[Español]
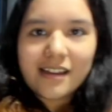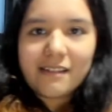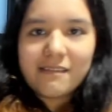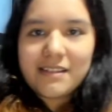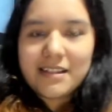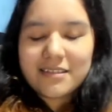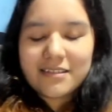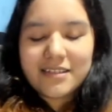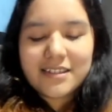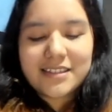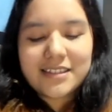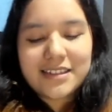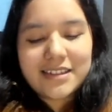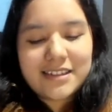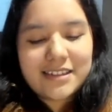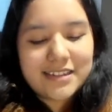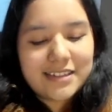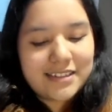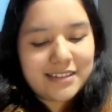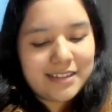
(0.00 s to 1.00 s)
hablando de
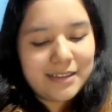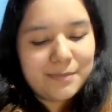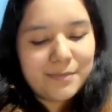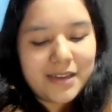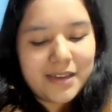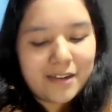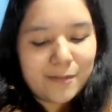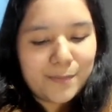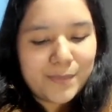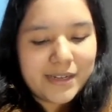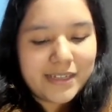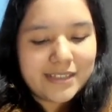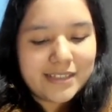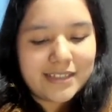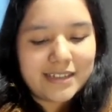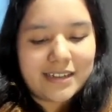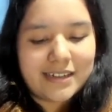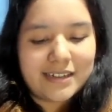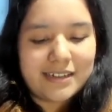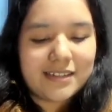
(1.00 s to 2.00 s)
stickers, también compré
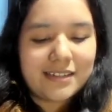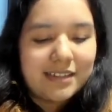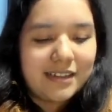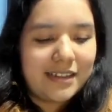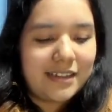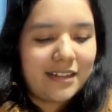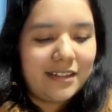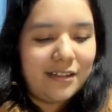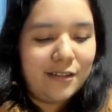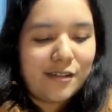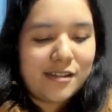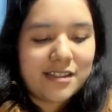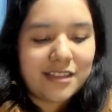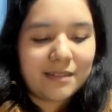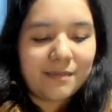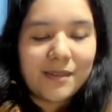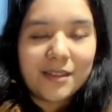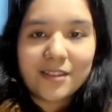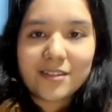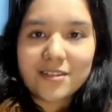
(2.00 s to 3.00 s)
stickers de los
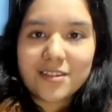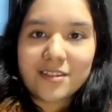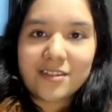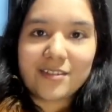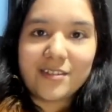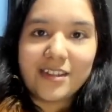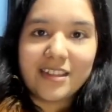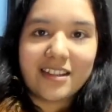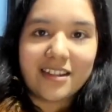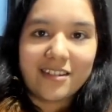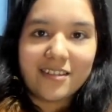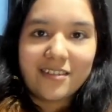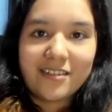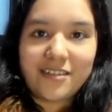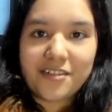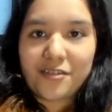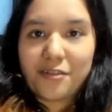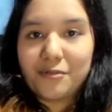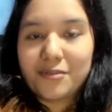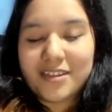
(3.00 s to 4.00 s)
lanzamientos en solitario
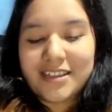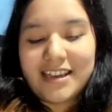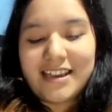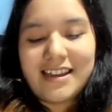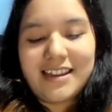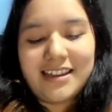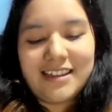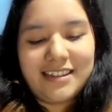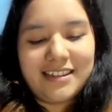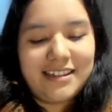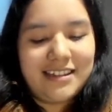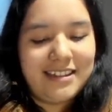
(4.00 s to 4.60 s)
de Rosé y de